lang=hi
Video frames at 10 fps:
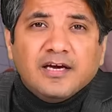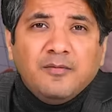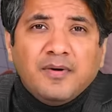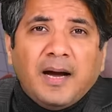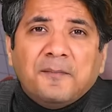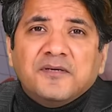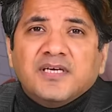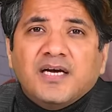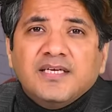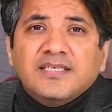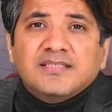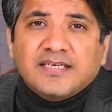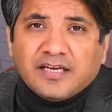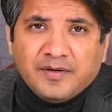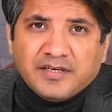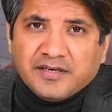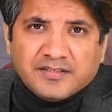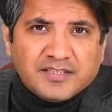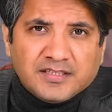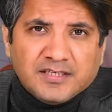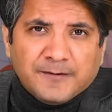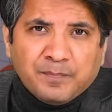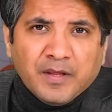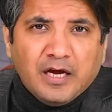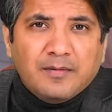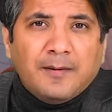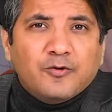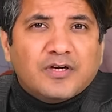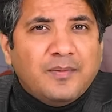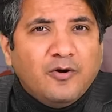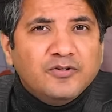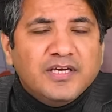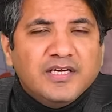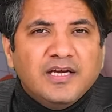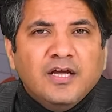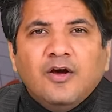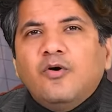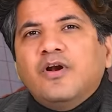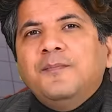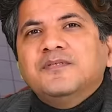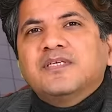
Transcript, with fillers: कि हम आपके साथ एक सेटलमेंट करना चाहते हैं हम आपको एक अमाउंट देंगे और आप